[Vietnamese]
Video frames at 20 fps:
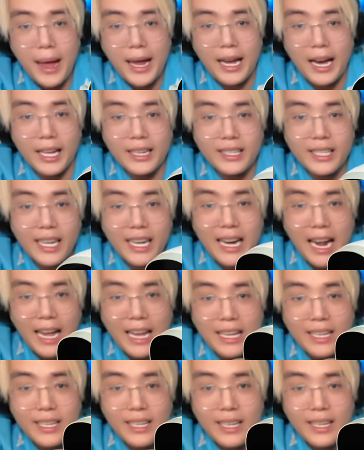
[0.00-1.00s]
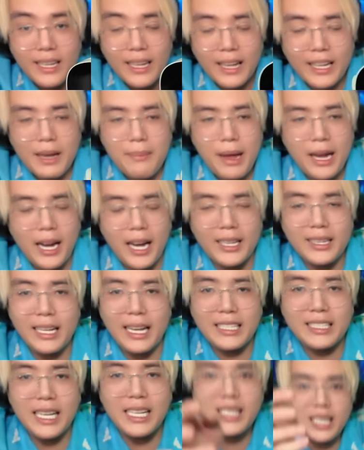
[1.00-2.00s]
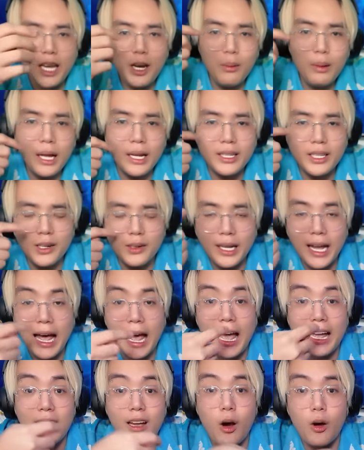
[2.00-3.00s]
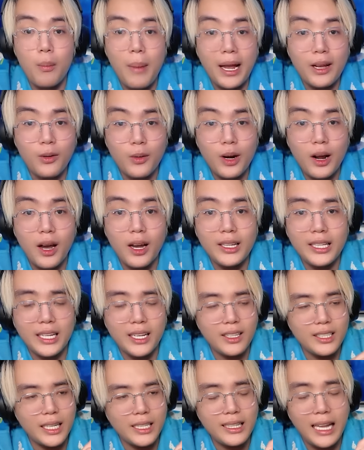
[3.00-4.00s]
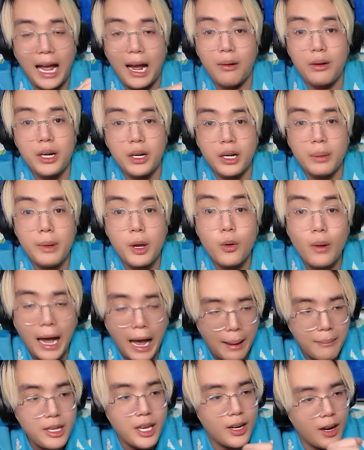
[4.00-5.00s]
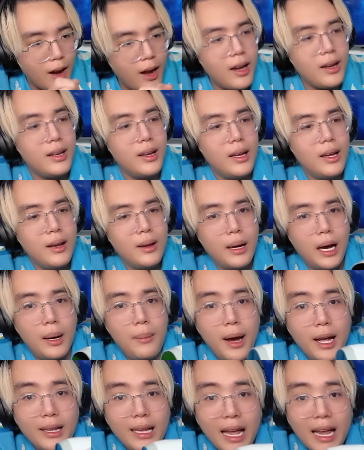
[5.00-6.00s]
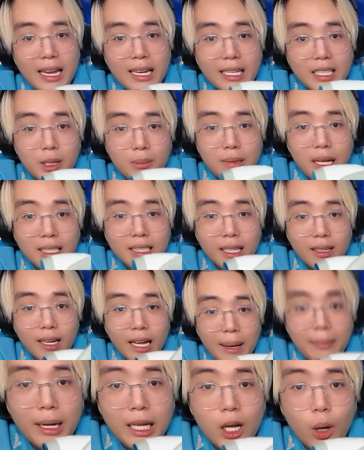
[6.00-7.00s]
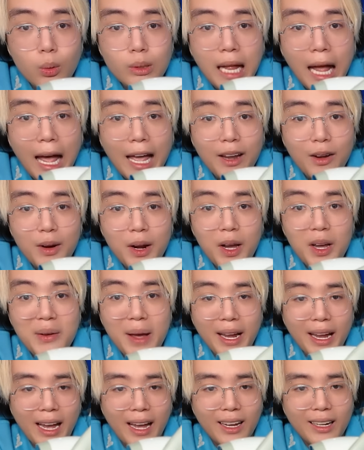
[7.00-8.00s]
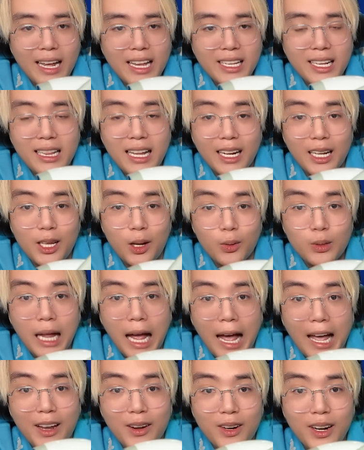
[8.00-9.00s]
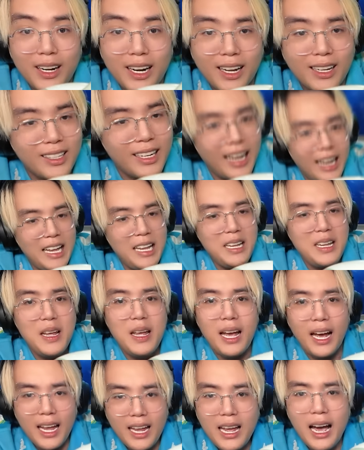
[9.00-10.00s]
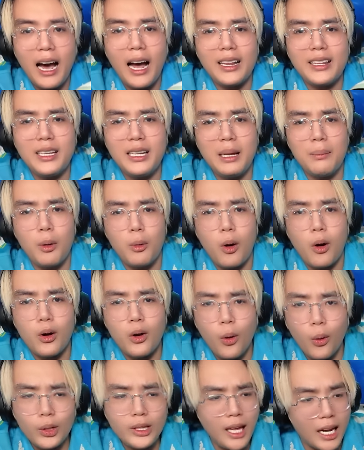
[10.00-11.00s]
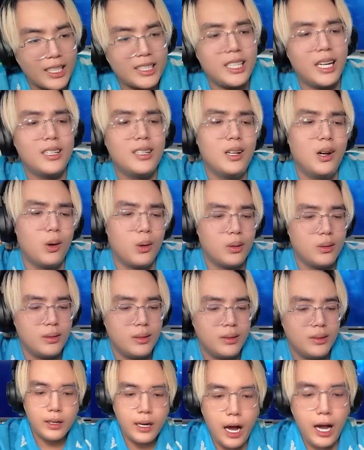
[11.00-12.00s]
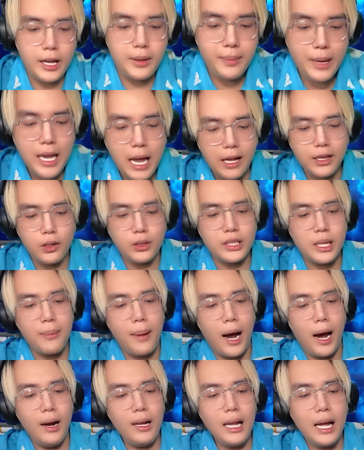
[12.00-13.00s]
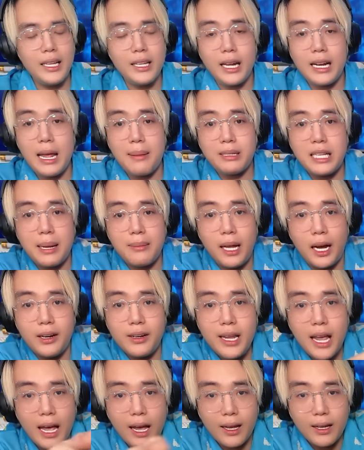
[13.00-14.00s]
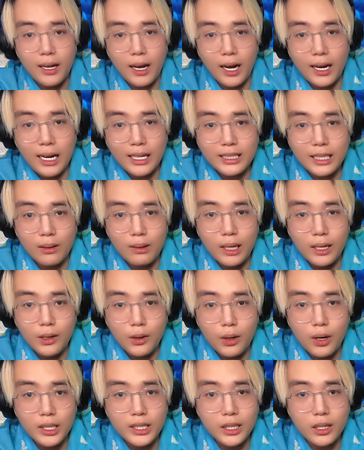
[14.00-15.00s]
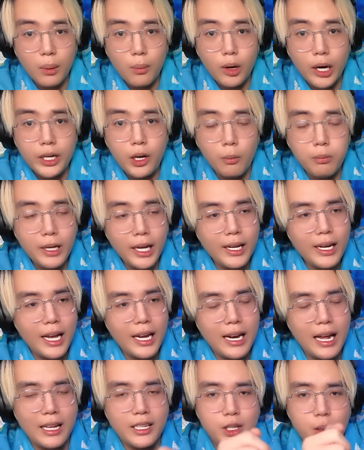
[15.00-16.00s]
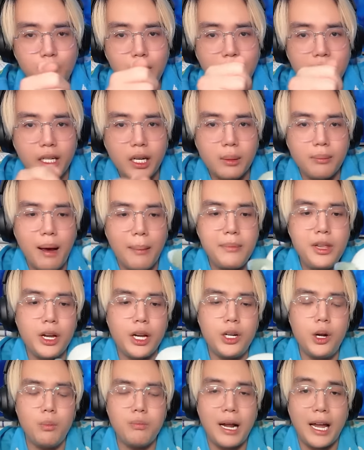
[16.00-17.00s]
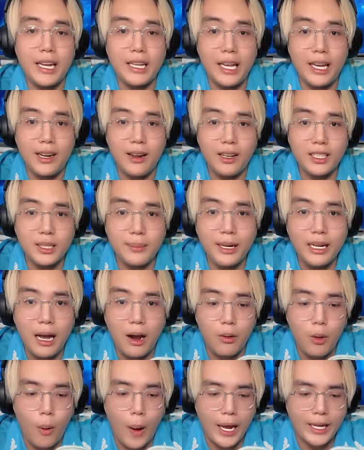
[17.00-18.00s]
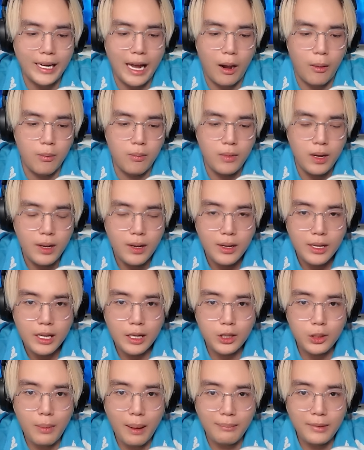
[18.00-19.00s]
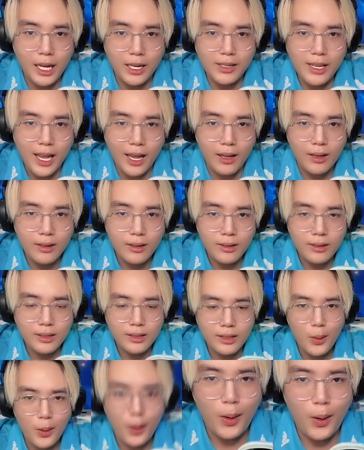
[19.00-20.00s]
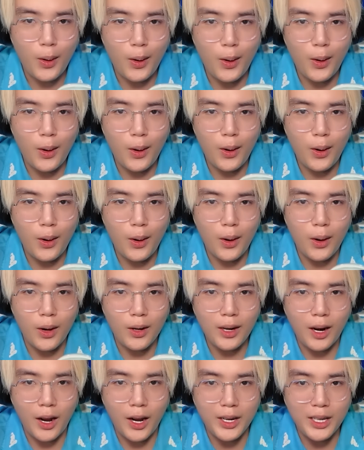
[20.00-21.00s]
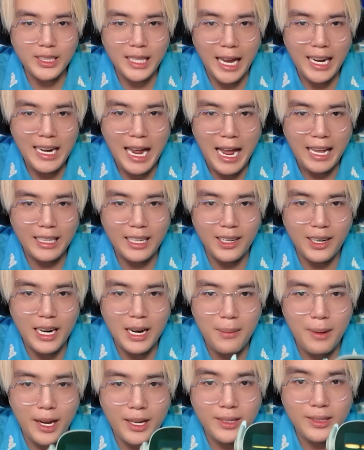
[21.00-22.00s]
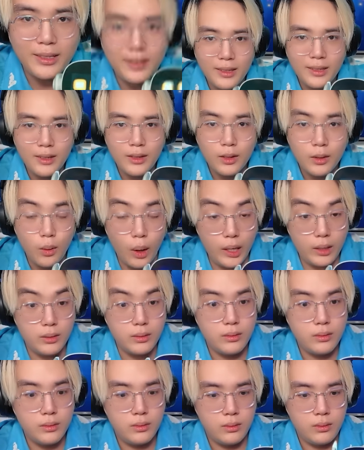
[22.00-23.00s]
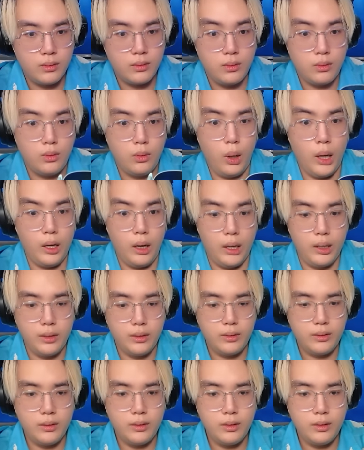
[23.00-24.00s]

cái màn hình như thế này thì cái màn hình này sẽ chiếu lên được cái hai cái con mắt của nó thì có thể tạo được cái biểu cảm cho nó ở bên đây thì chúng ta sẽ có thêm cái lỗ tai của nó bạn ạ à. đây chính là cái lỗ tai của nó nè đấy y hệt như là một con cuốn thật sự luôn rồi bây giờ tôi sẽ mở lên cho anh em xem thử nha ở đằng sau lưng của nó sẽ có một cái nút như thế này nè chúng ta chỉ cần bấm vào cái nút này thì nó sẽ bắt đầu hoạt động Giờ tôi bấm thử nha Ồ, oh, rồi nó sáng đèn lên rồi anh em ơi Ôi, ôi, ôi